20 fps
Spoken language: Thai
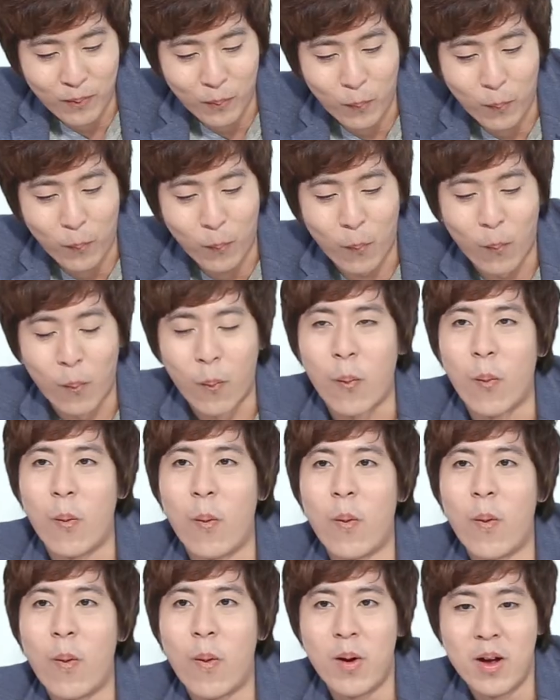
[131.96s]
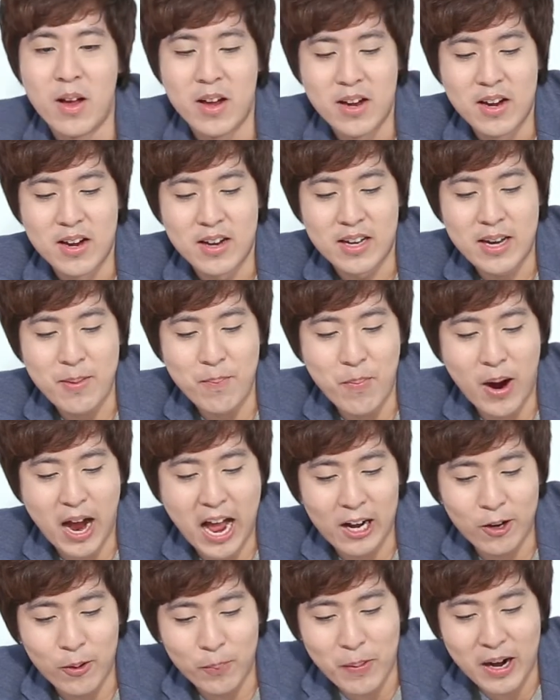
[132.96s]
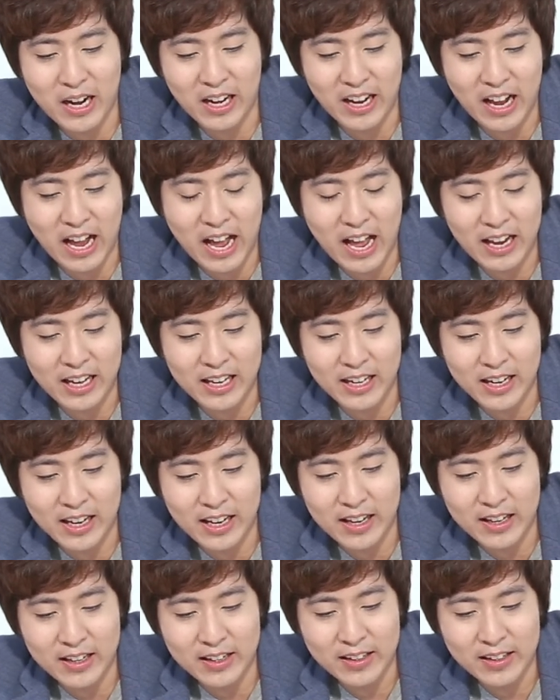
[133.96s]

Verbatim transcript: โอ้โหนี่บางกว่าปากกาเลยนะฮะ